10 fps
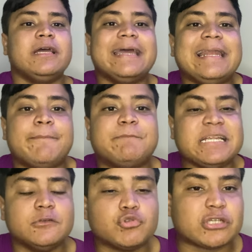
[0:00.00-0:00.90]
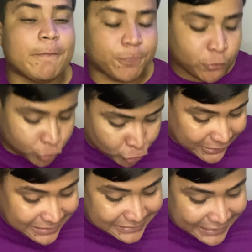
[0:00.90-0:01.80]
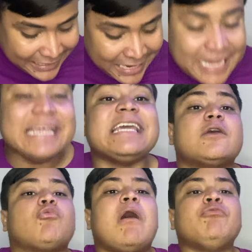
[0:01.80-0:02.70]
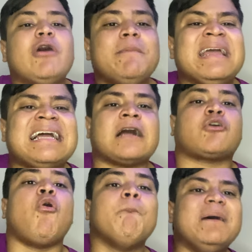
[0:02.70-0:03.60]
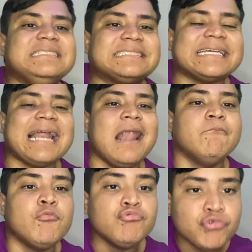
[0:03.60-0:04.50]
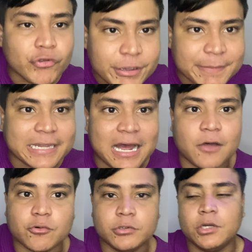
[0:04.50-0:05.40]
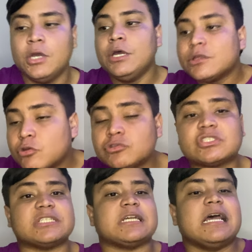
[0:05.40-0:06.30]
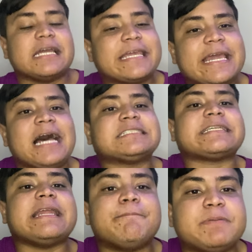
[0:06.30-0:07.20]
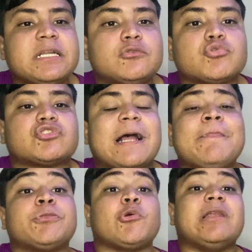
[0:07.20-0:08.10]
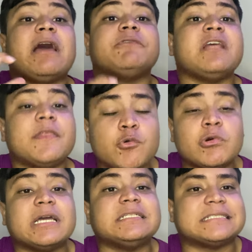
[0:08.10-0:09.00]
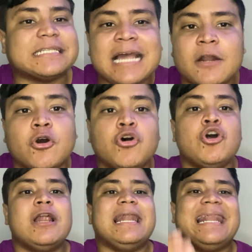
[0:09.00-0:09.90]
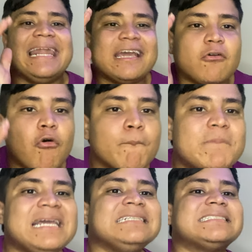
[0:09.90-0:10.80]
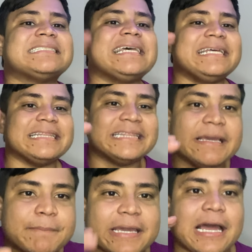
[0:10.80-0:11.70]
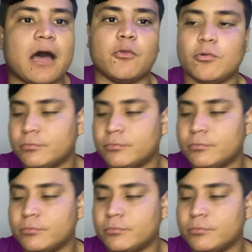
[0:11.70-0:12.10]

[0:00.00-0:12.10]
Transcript: El Espíritu Santo entonces dice, y cuando Él venga, convencerá al mundo de pecado. Entonces, ¿qué hace el Espíritu Santo en la vida de un cristiano? Le convence de pecado.